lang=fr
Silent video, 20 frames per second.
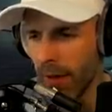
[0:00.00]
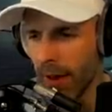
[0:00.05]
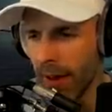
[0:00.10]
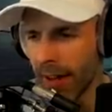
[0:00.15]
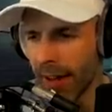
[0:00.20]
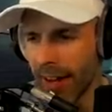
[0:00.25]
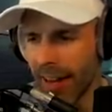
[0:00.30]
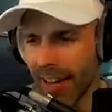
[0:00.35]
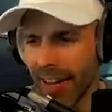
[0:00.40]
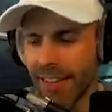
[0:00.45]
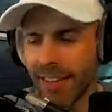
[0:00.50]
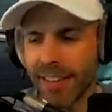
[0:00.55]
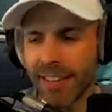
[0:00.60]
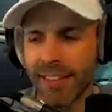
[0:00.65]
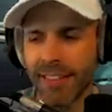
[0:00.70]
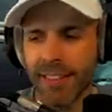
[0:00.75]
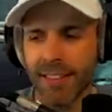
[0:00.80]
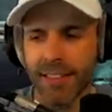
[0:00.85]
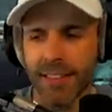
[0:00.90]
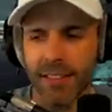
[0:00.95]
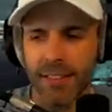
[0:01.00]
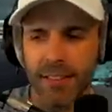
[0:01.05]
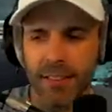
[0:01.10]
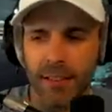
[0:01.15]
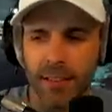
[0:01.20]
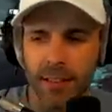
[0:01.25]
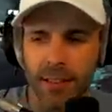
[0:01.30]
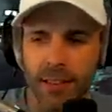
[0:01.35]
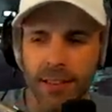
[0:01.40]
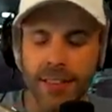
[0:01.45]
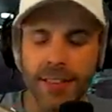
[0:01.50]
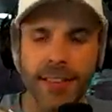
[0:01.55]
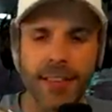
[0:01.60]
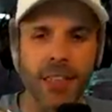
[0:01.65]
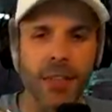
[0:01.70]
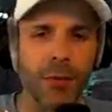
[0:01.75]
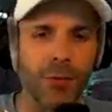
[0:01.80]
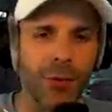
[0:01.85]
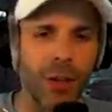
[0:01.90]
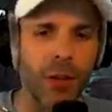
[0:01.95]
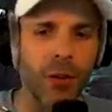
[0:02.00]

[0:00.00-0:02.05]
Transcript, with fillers: Redix qui s'est défait